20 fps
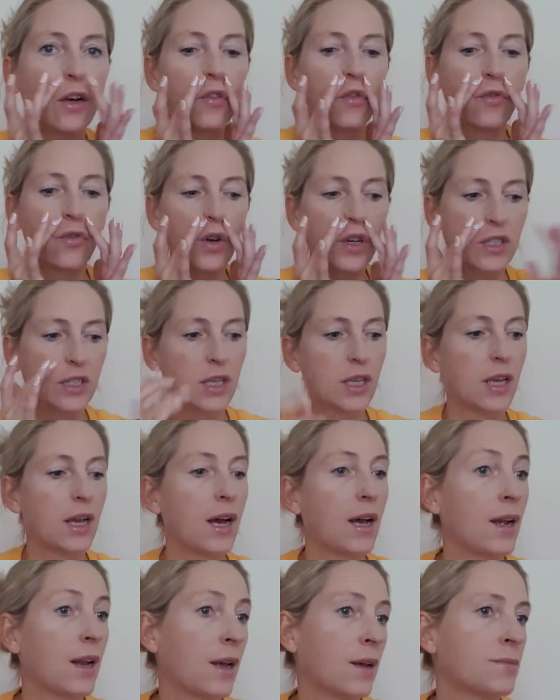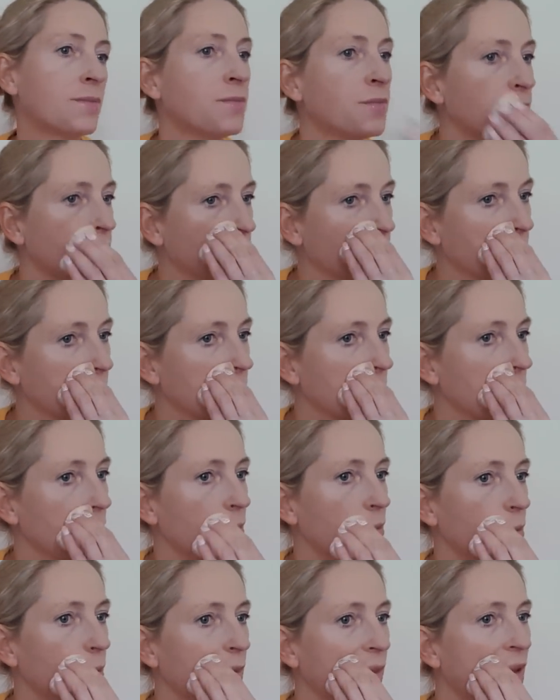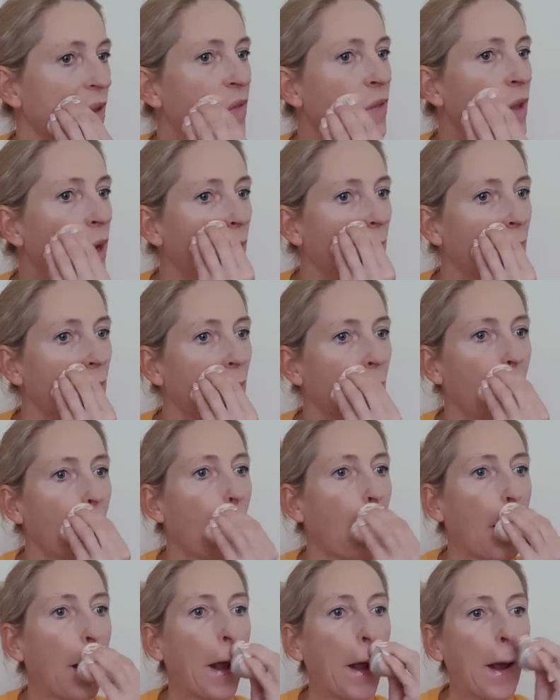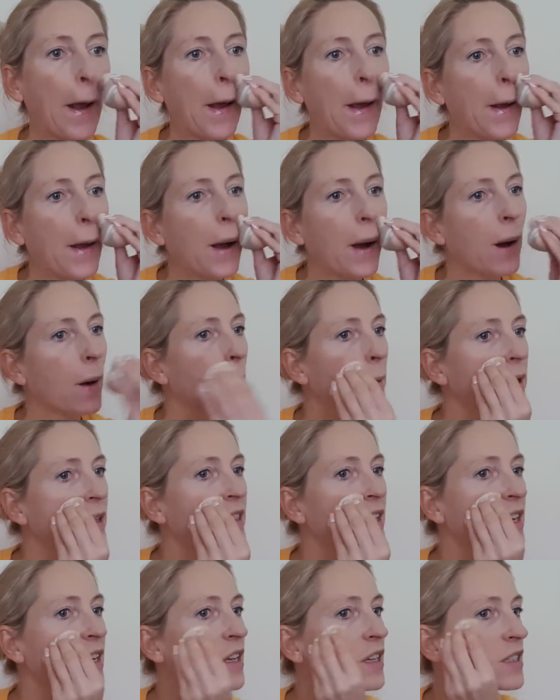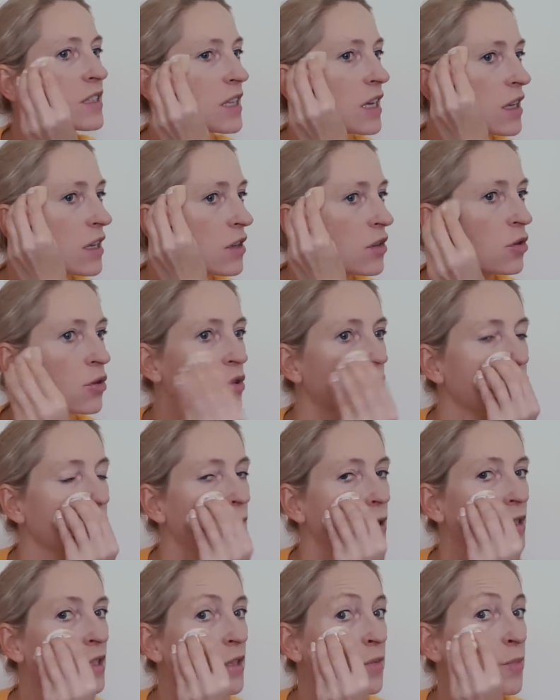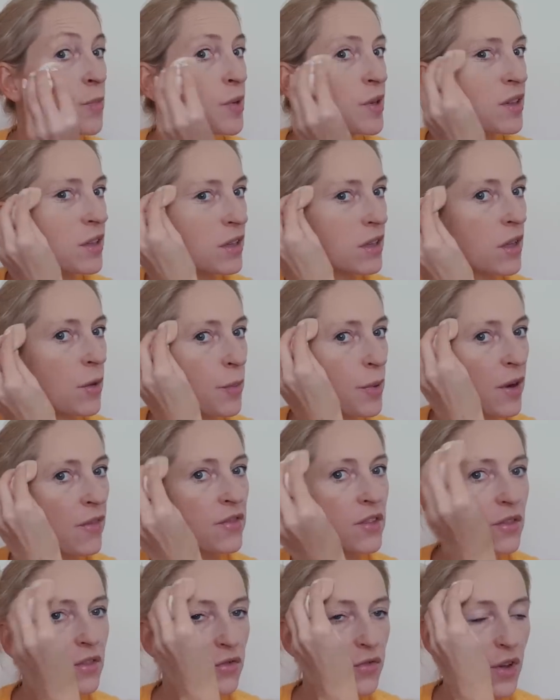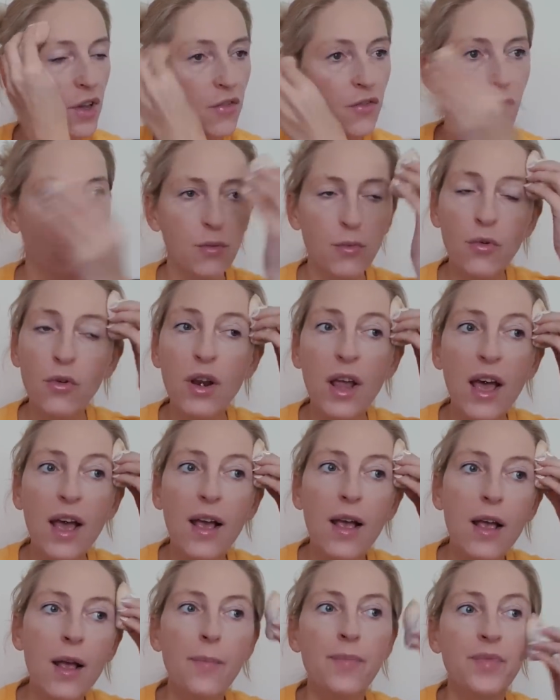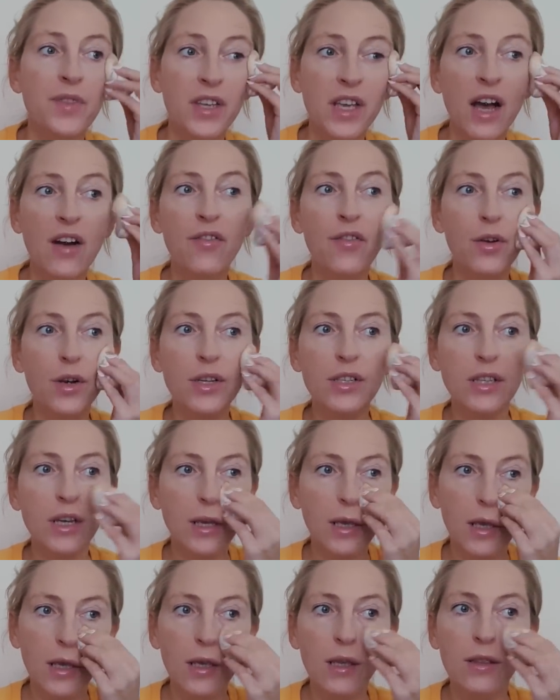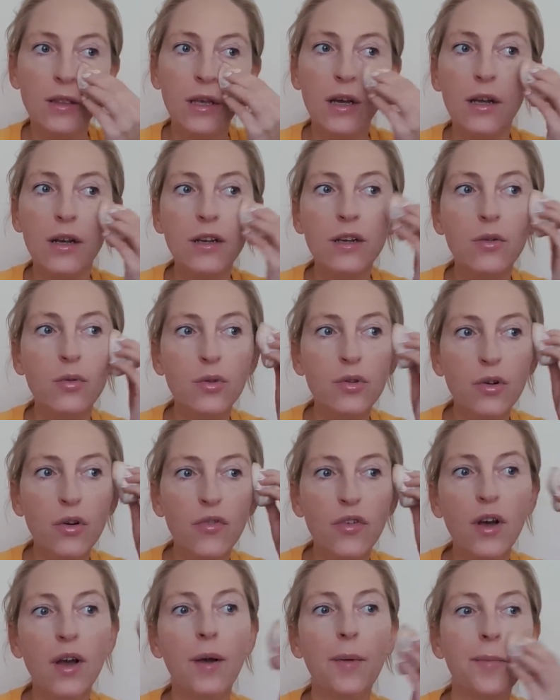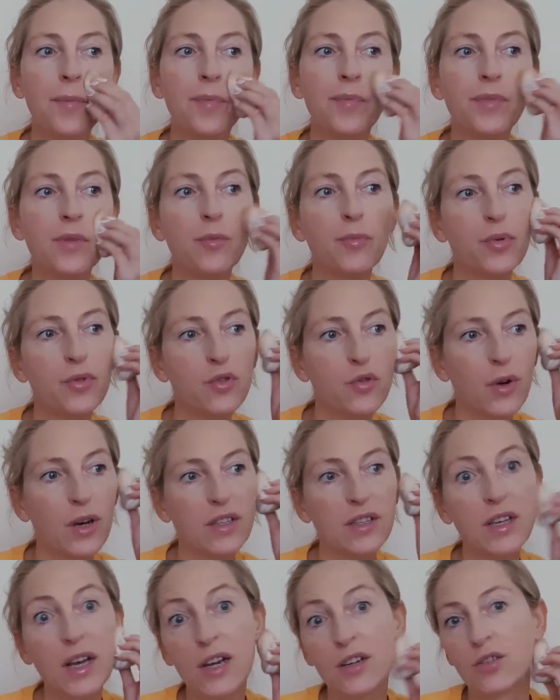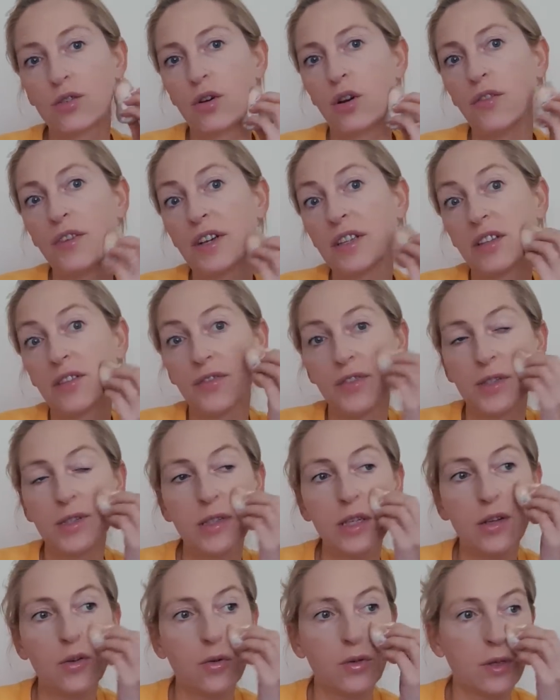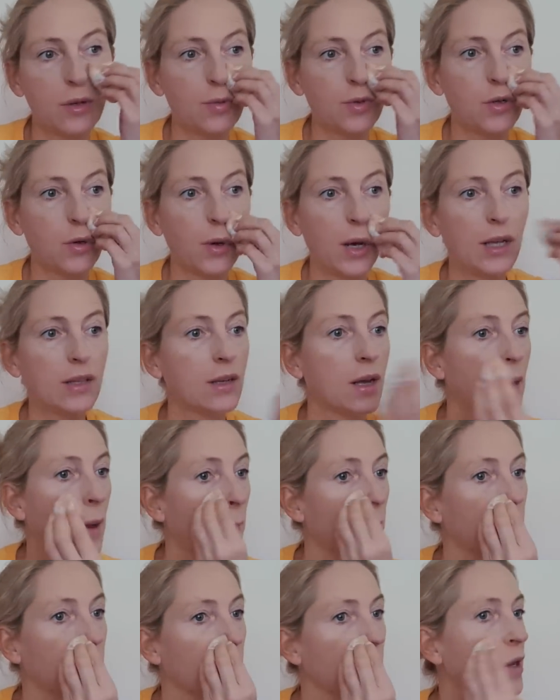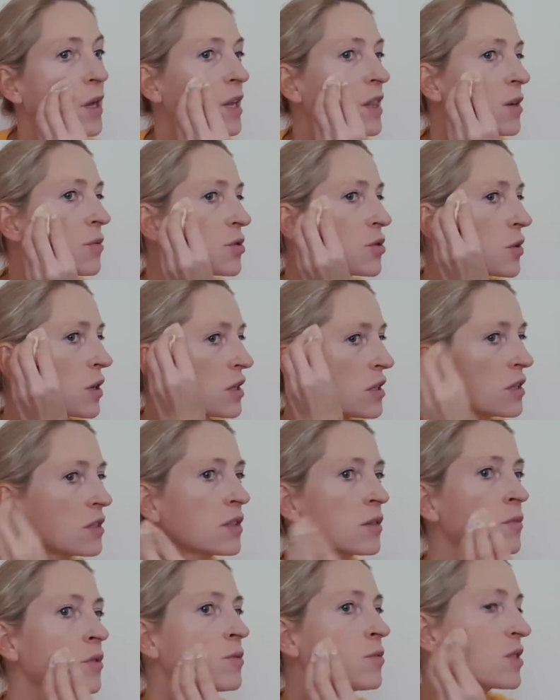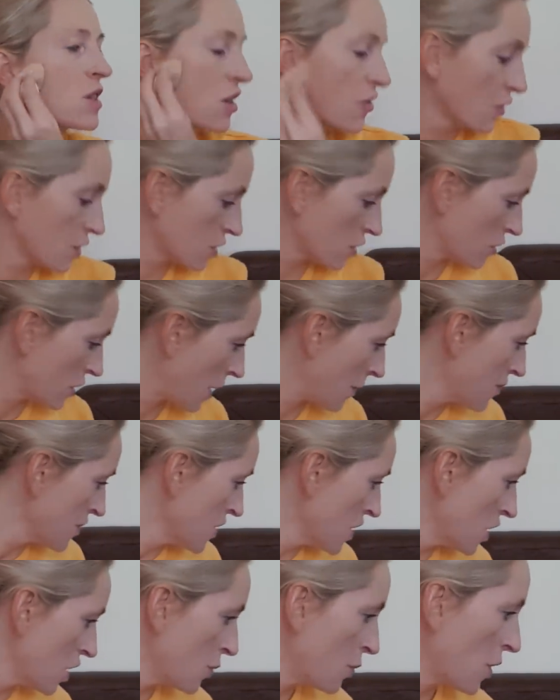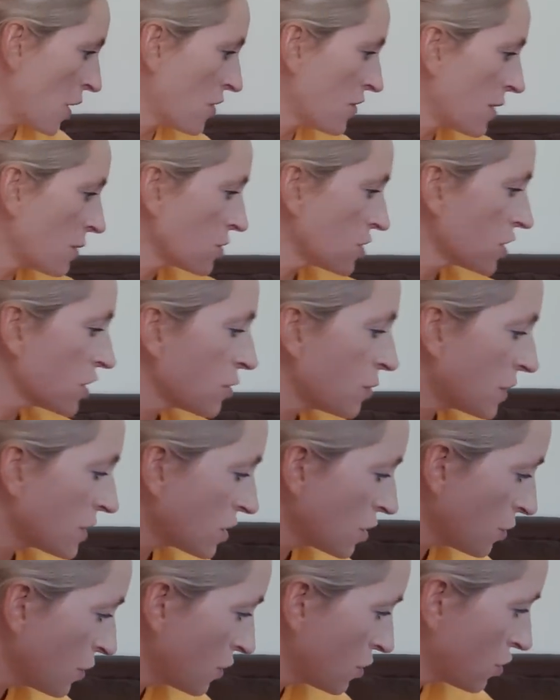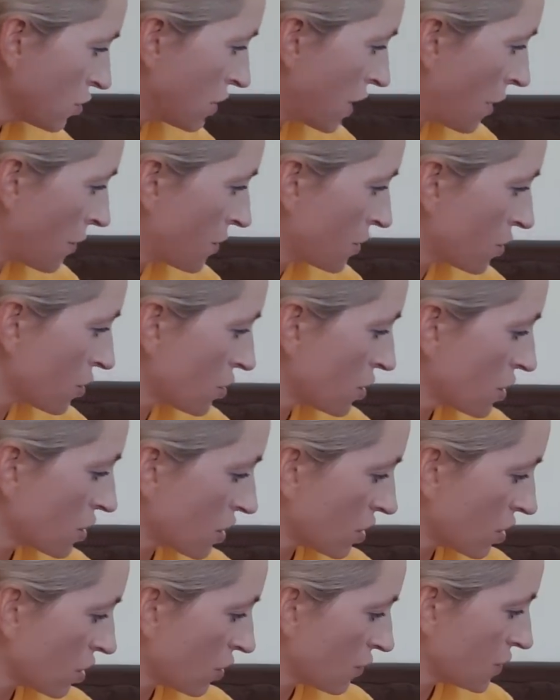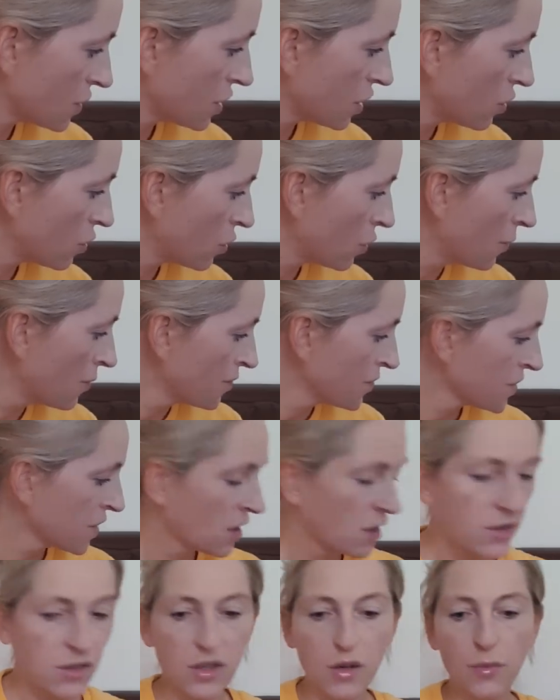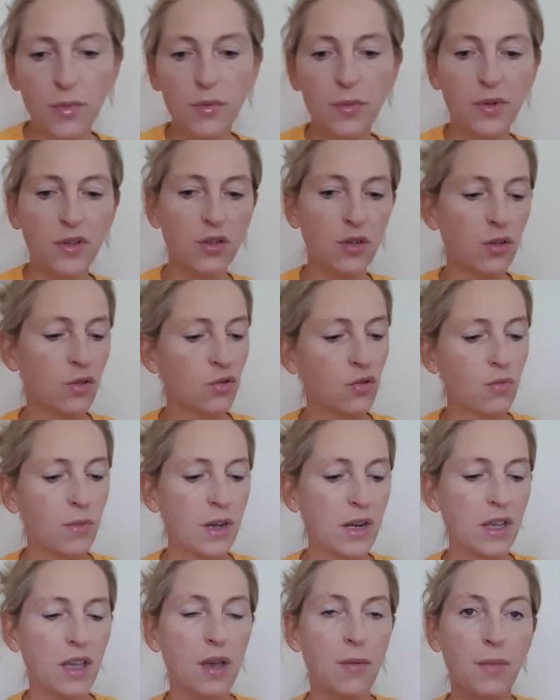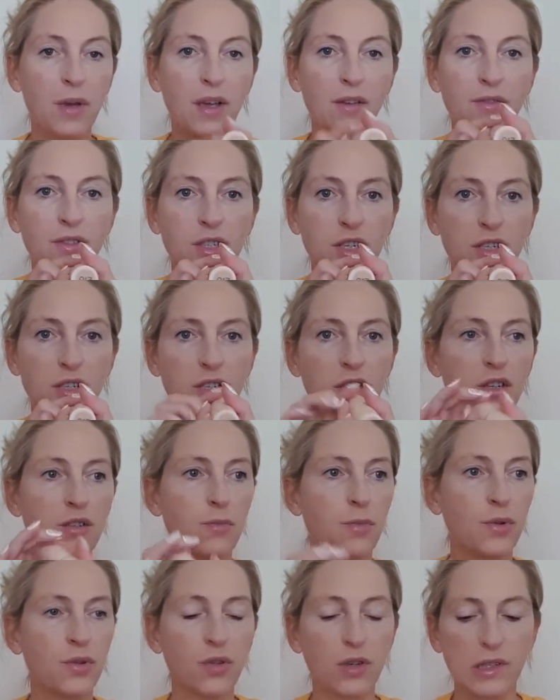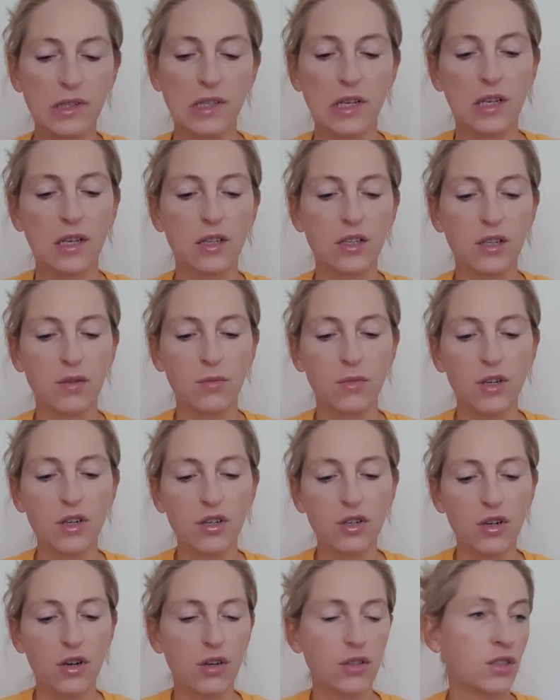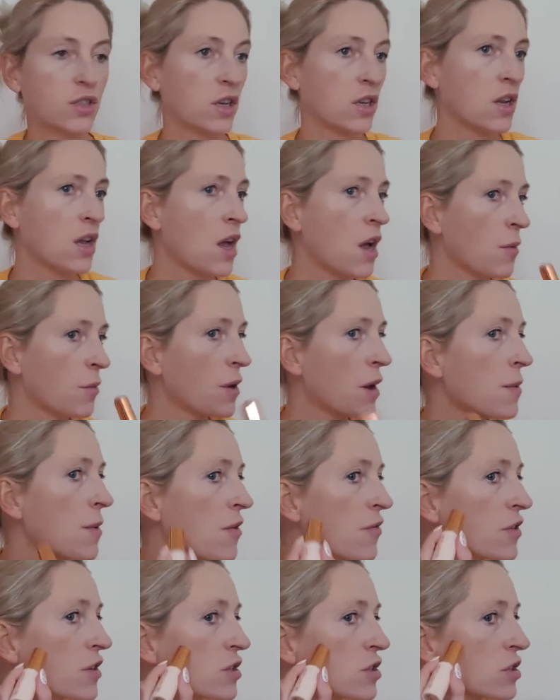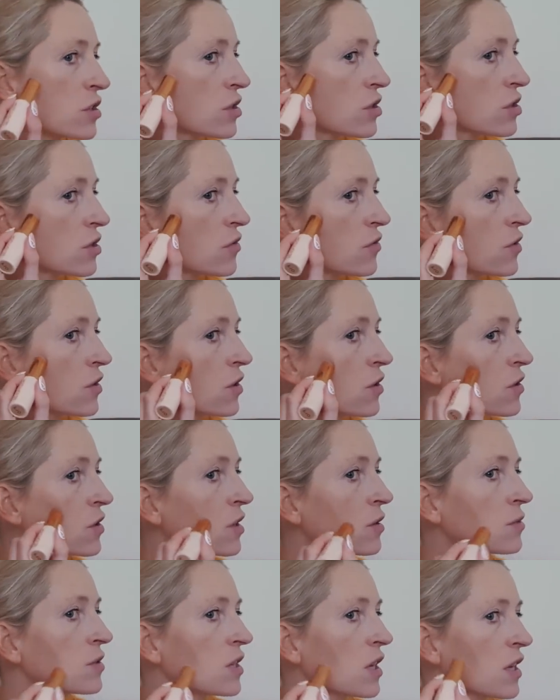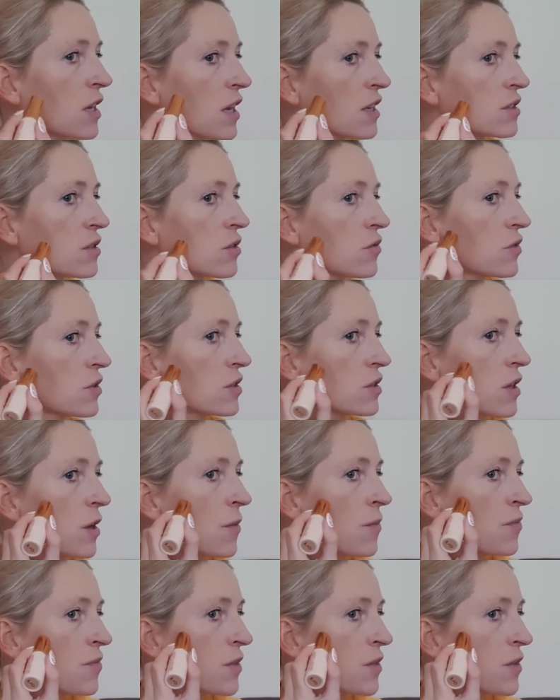tak włoski, ale no ale on jednak jest taki dość zbity naprawdę w swojej formule. Ja wolę takie jednak likwidowe mm, podkłady, aczkolwiek ten sticku na przykład, no ja na przykład jestem nim zachwycona. I powiem Wam, że chyba sobie dodamy troszeczkę tego w sticku. Zrobimy to z numerkiem F10, bo to jest taki ciemniejszy odcień, bo ja mam wrażenie, że wyglądam za jasno, więc